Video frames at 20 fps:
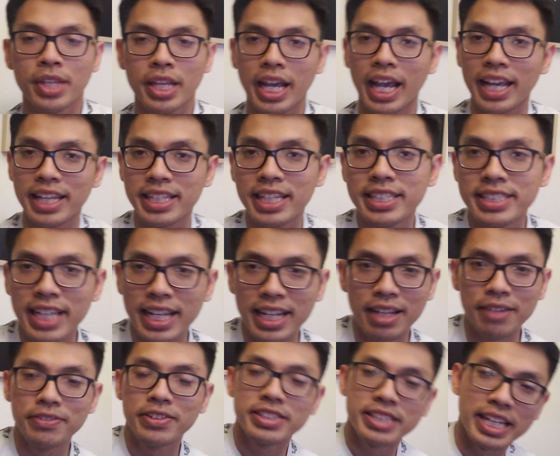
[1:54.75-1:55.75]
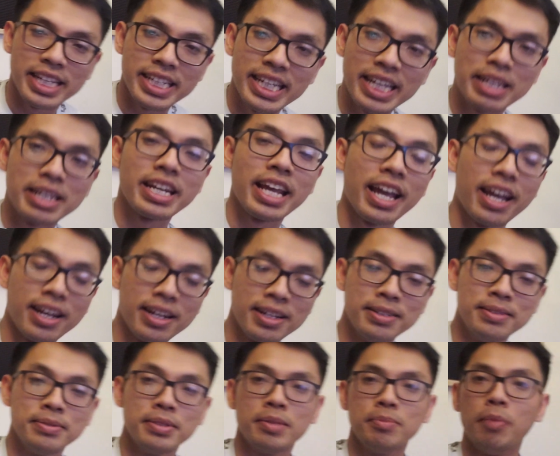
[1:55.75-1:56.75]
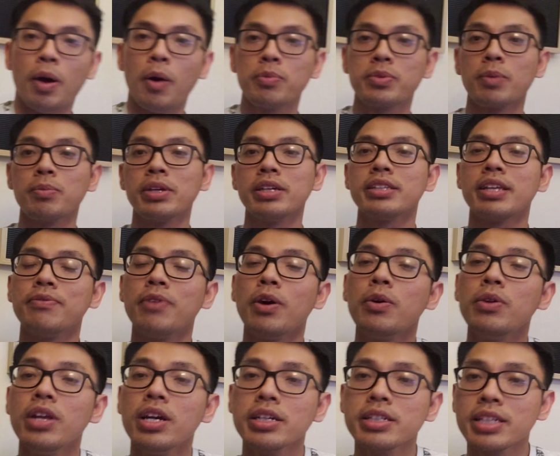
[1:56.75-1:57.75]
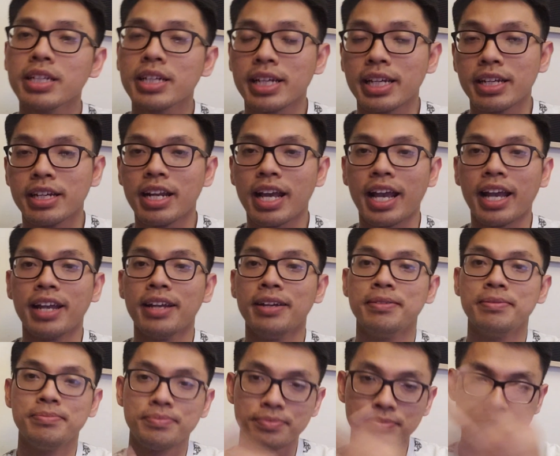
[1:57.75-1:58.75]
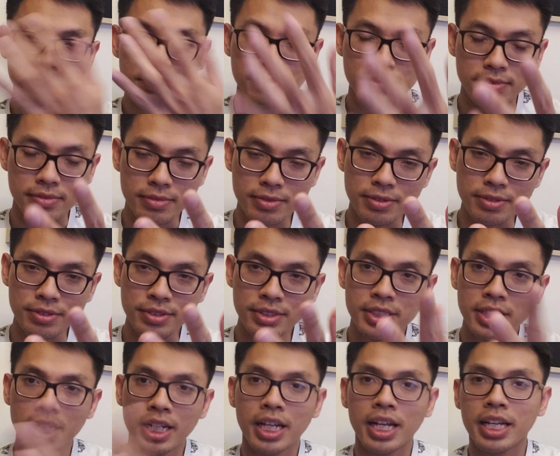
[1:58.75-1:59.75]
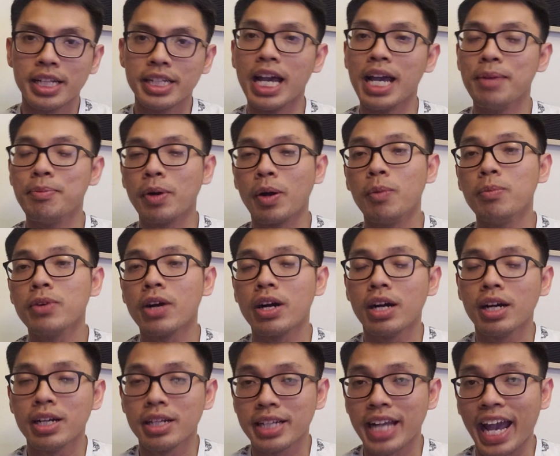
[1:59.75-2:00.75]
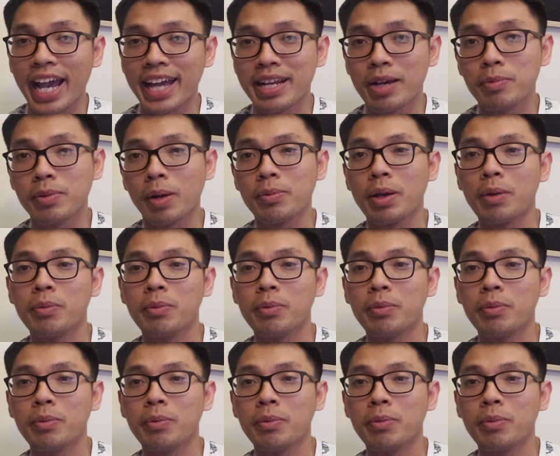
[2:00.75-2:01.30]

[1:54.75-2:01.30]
hay chính xác là ở phía tây Canada một trong những thành phố lớn nhất Canada nơi mà cũng có khá đông cộng